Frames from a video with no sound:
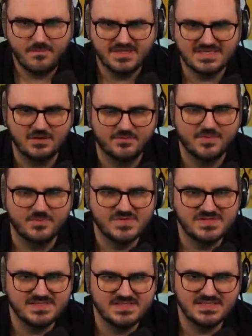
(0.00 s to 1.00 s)
glaube, wir müssen
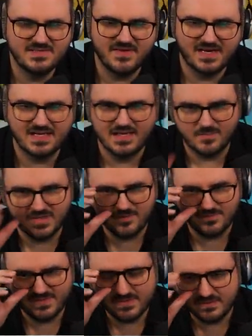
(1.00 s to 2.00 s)
sie nicht wegnehmen in der
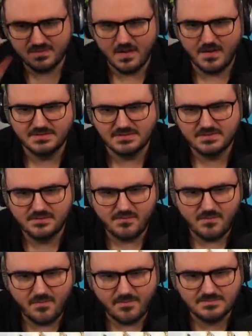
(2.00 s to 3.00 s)
Mitte.
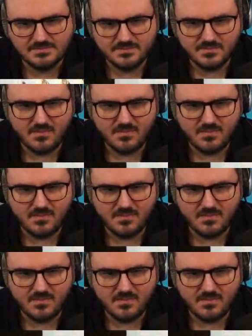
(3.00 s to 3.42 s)
Vor